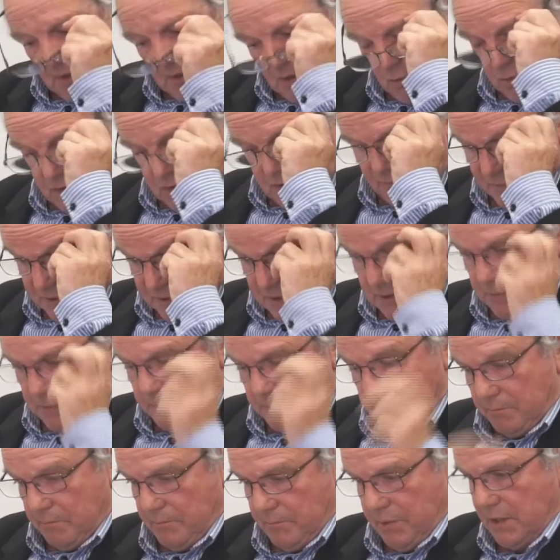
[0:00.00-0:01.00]
On a fait
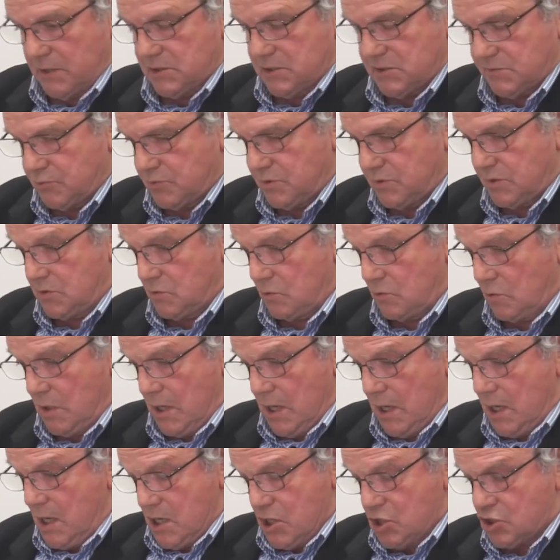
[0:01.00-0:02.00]
cette belle exposition
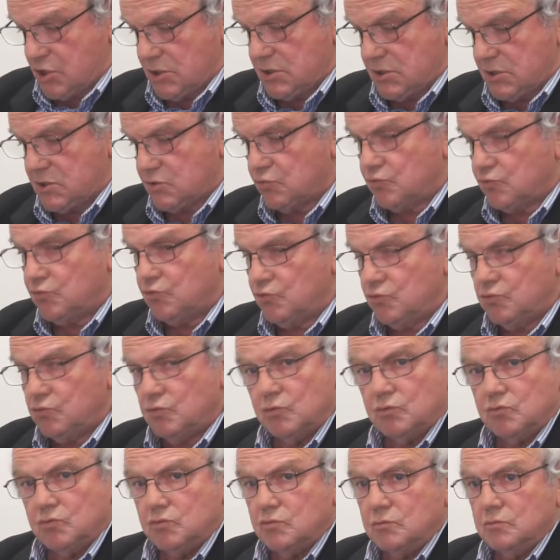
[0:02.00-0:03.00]
et je l'ai soutenue
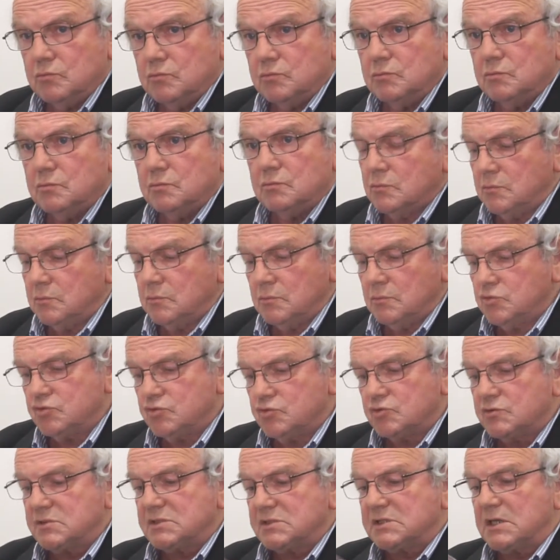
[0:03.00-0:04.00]

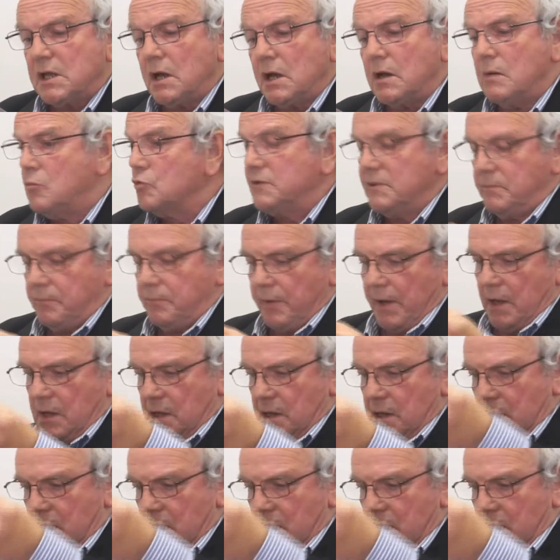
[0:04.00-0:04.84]
jusqu'à mon départ.